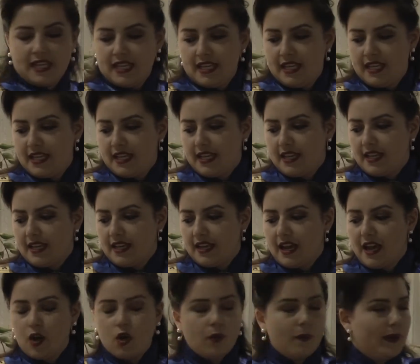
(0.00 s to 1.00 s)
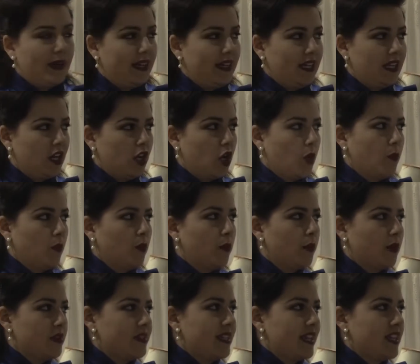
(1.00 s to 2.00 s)
e a Romaria, como um
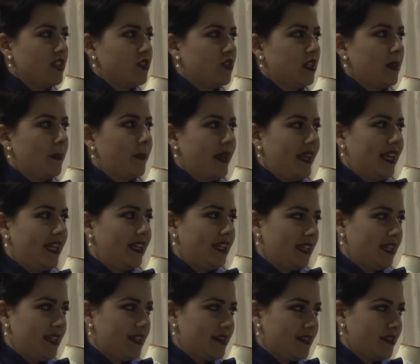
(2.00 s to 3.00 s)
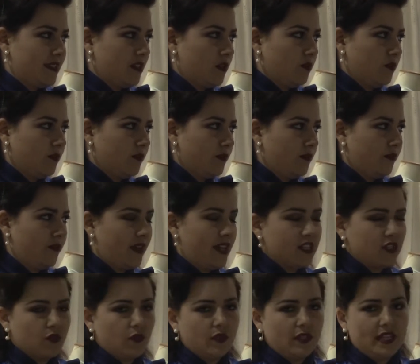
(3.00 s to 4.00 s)
processo de peregrinação,
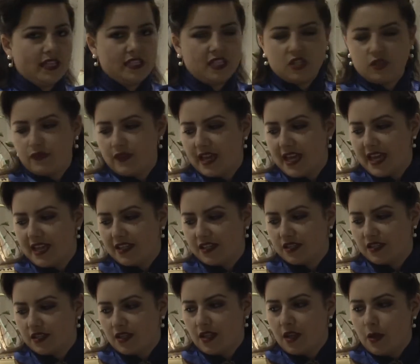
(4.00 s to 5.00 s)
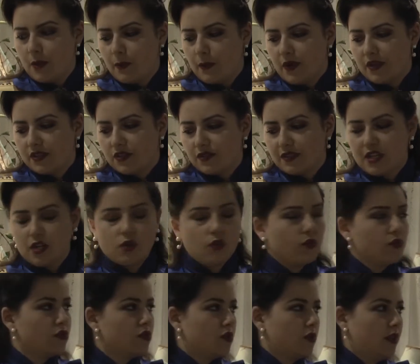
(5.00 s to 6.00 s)
faz com que esses fiéis possam estar
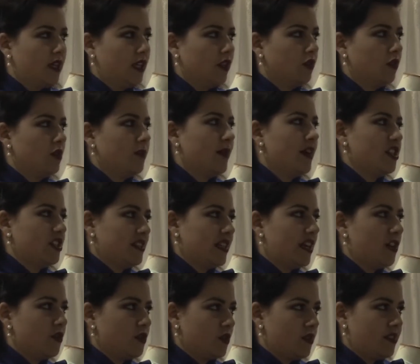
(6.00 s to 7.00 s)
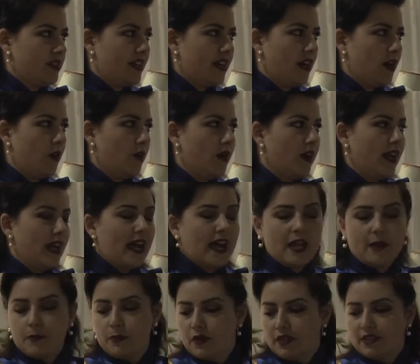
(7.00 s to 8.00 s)
construindo no imaginário social
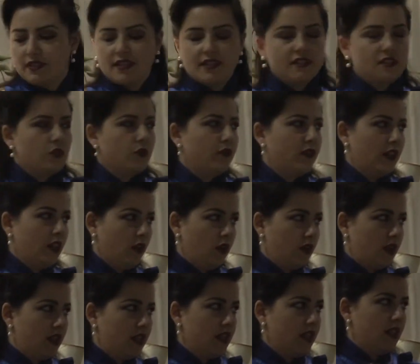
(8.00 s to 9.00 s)
a importância e o valor